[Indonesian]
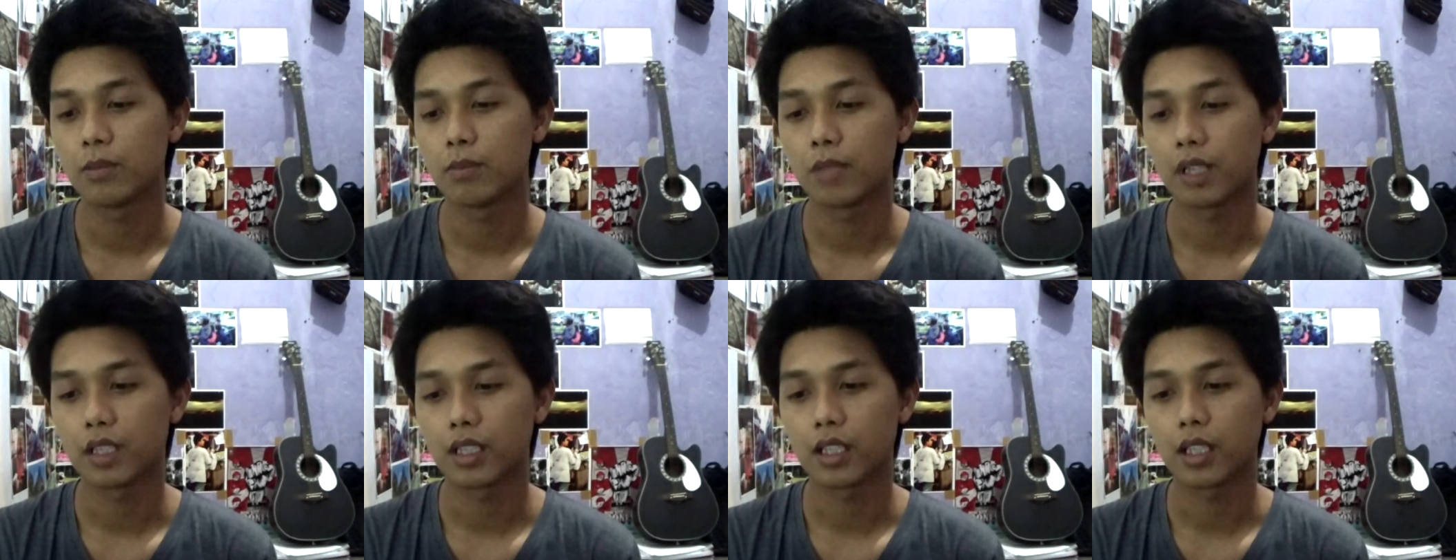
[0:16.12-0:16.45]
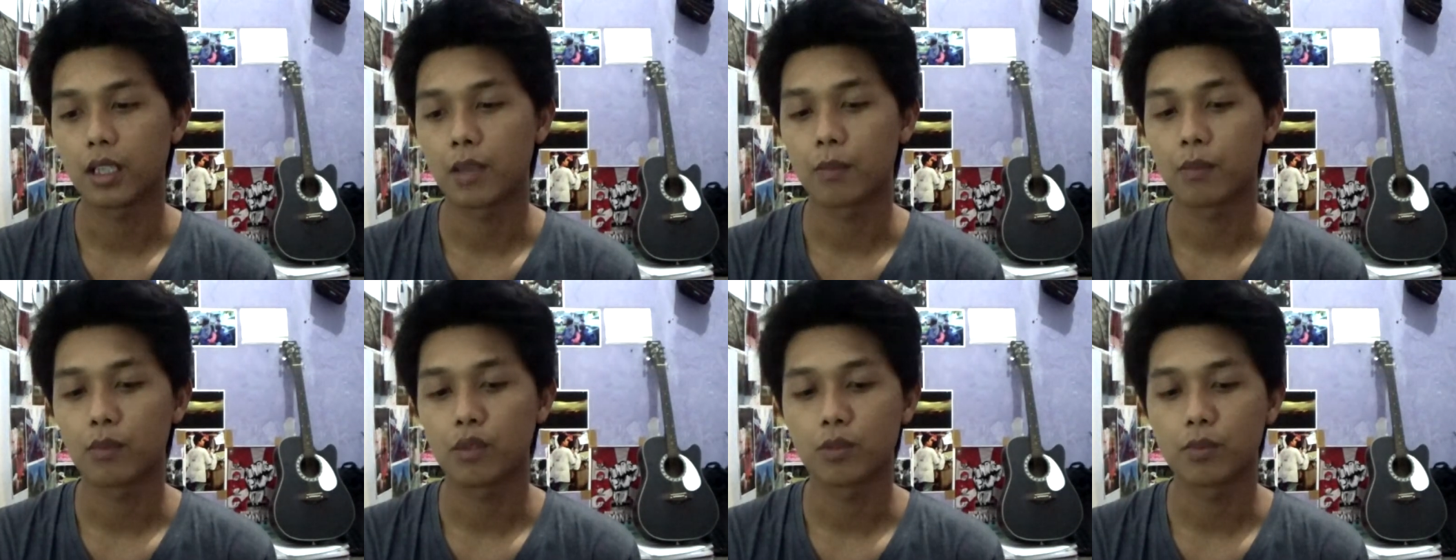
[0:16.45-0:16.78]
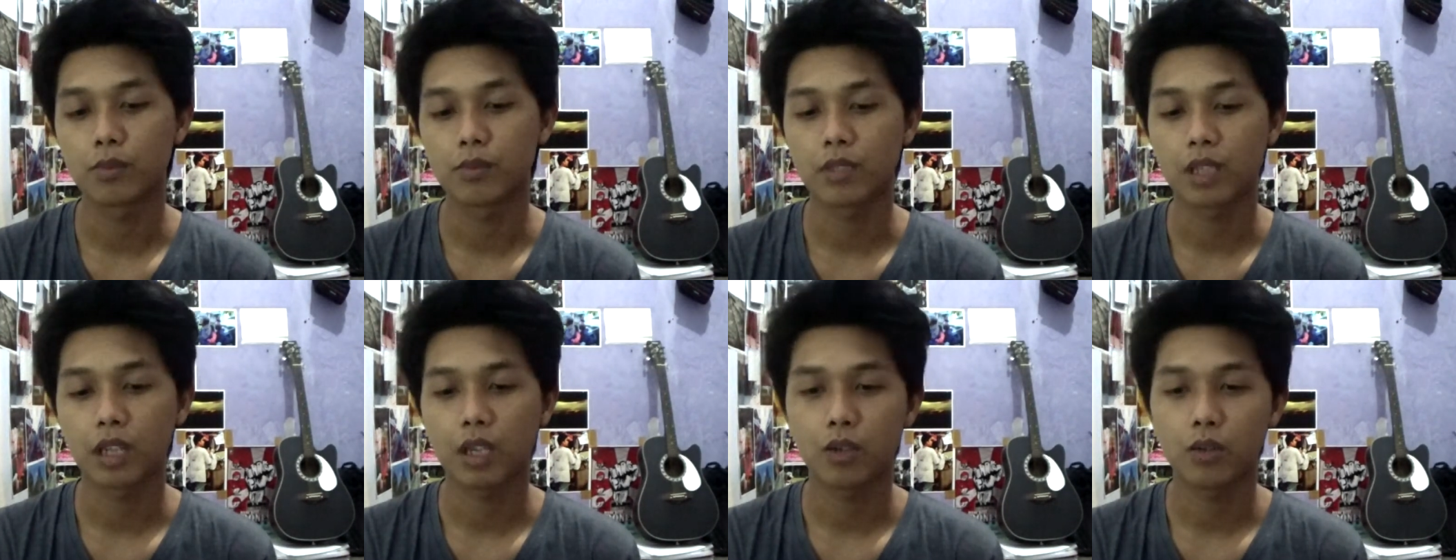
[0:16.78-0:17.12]
Bagi yang
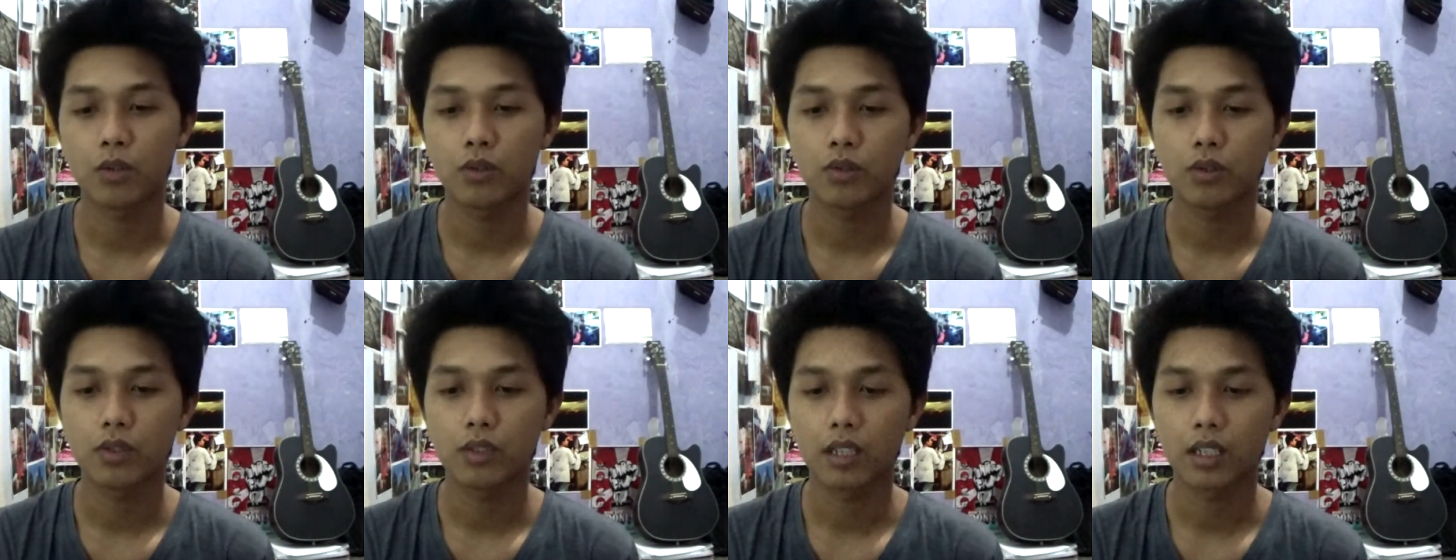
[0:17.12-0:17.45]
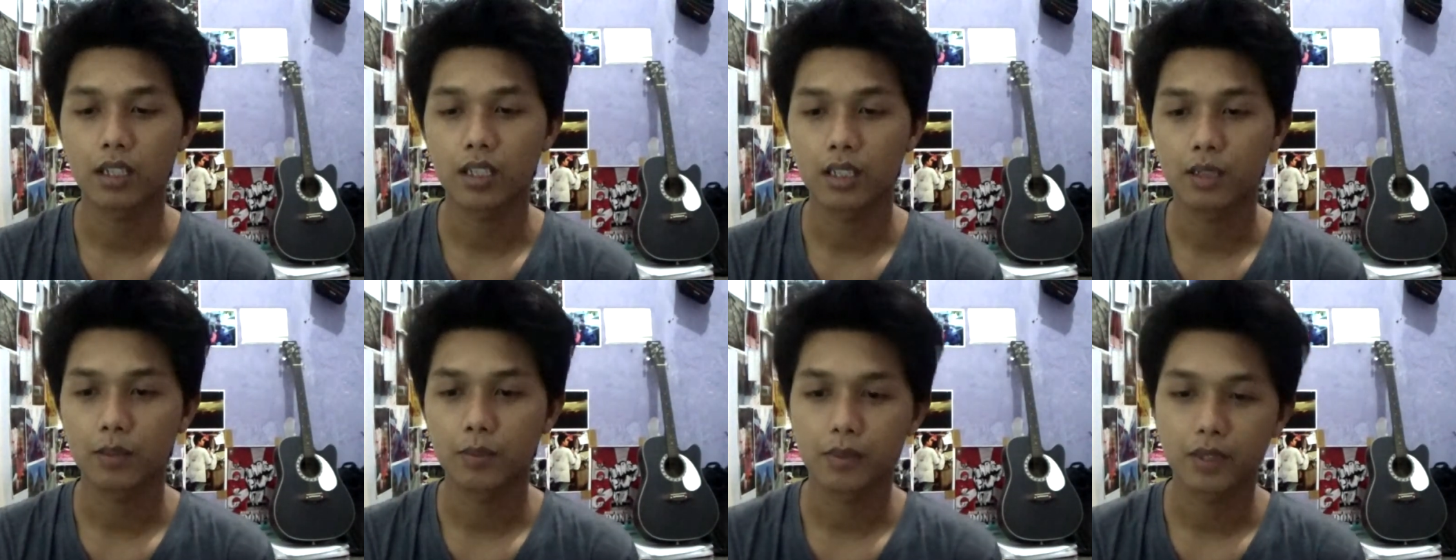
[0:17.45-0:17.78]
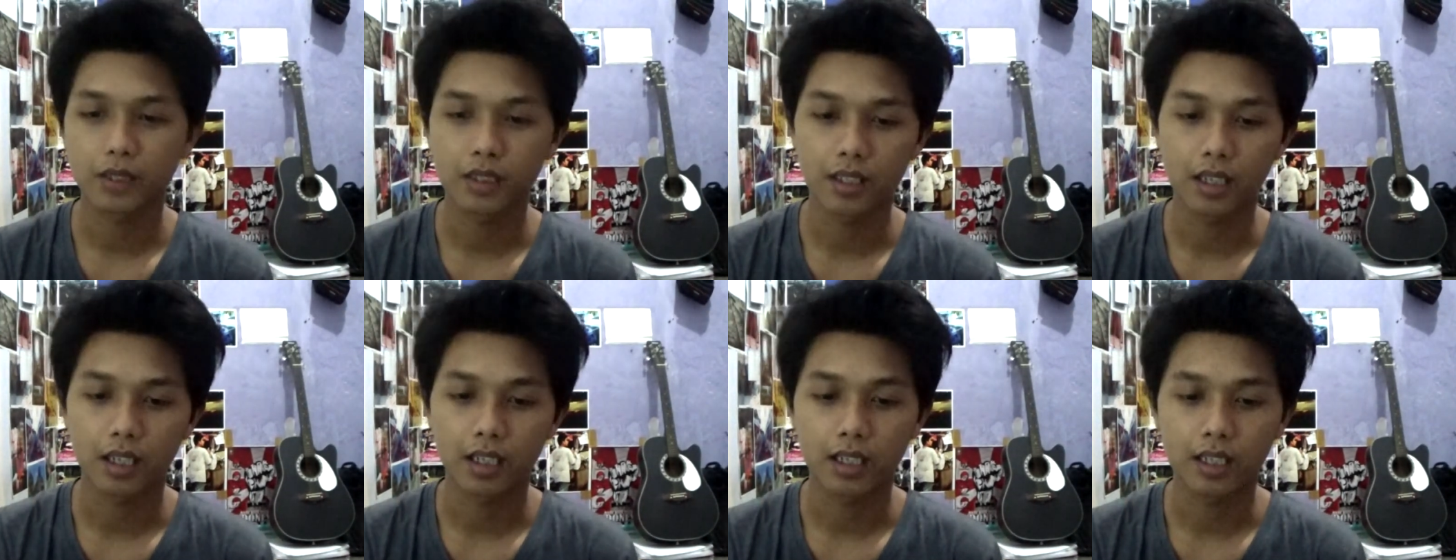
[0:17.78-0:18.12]
belum tahu, kalian
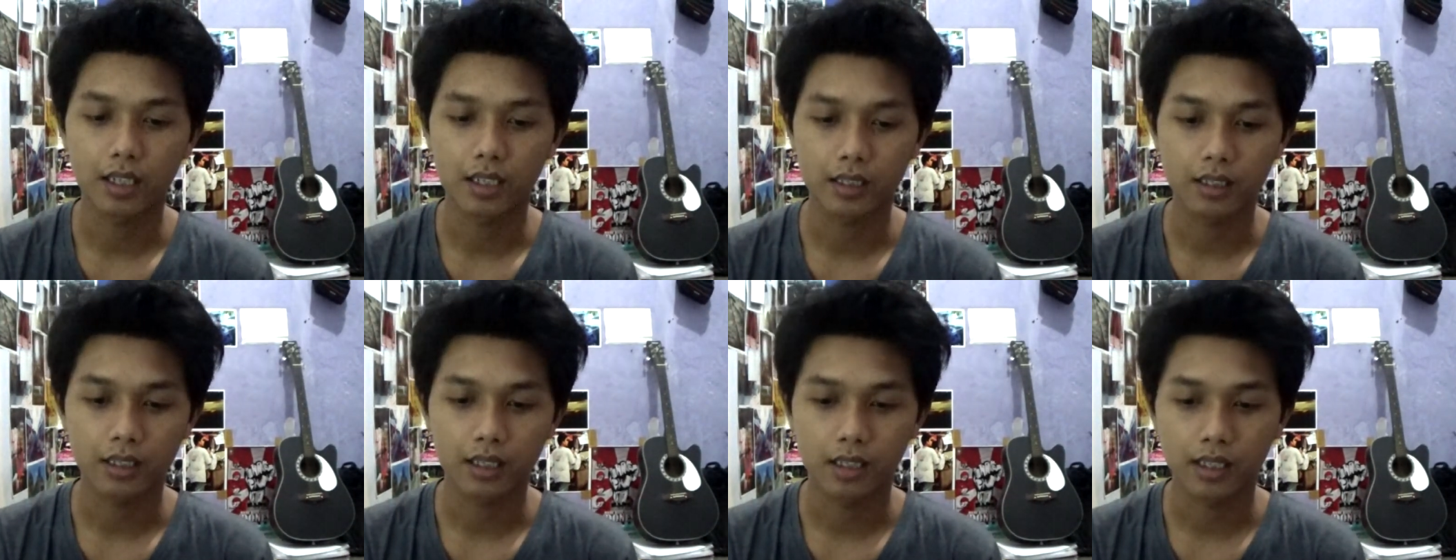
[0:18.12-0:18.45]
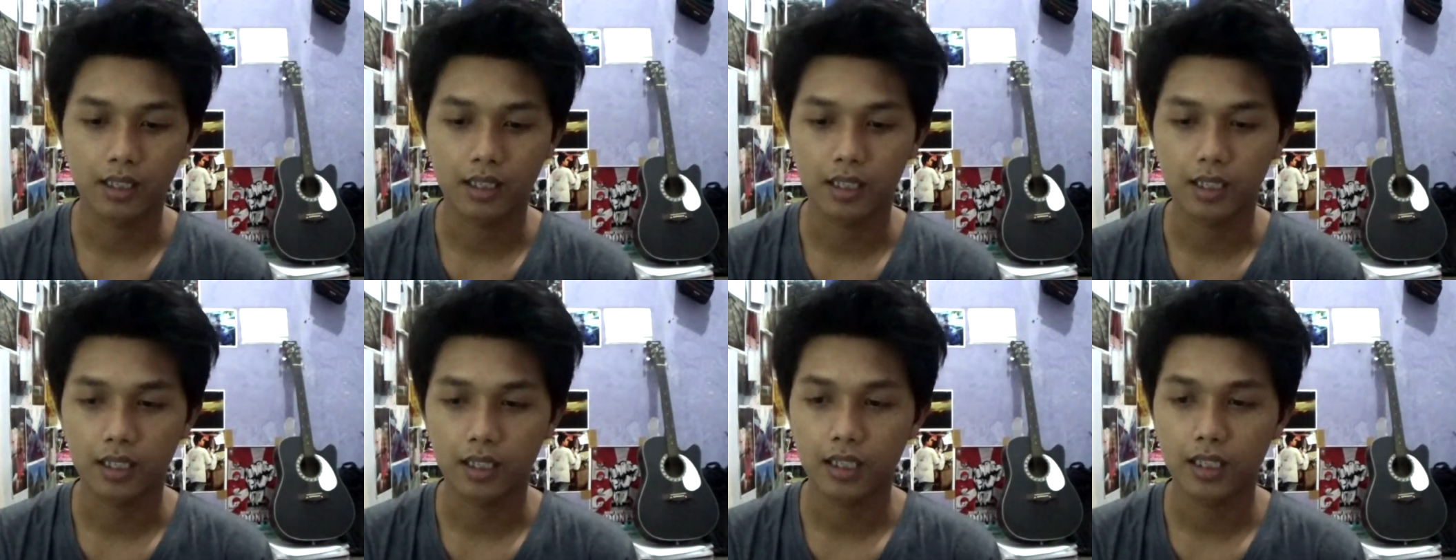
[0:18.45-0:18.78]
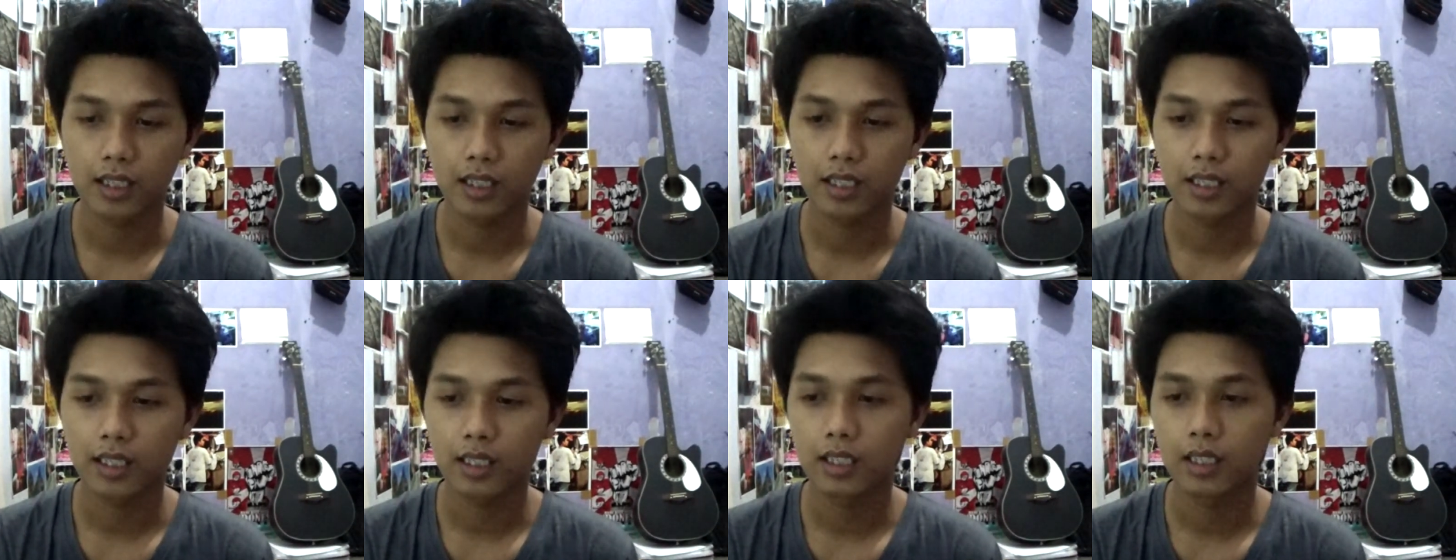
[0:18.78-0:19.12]
bisa lihat
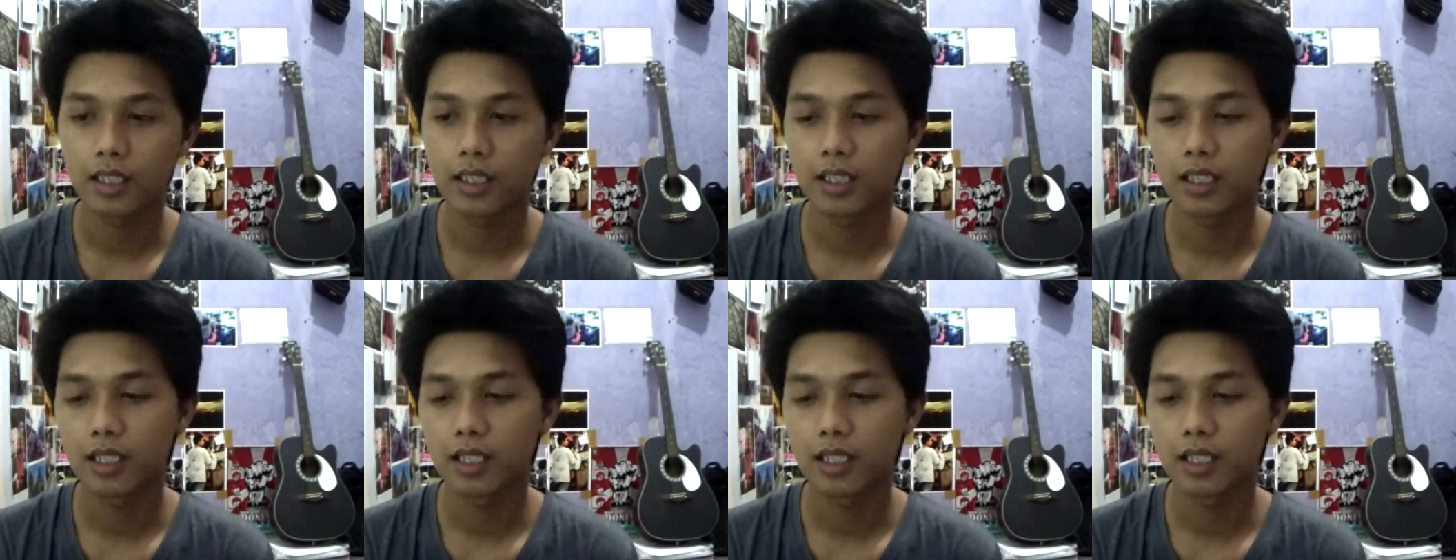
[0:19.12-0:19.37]
sendiri.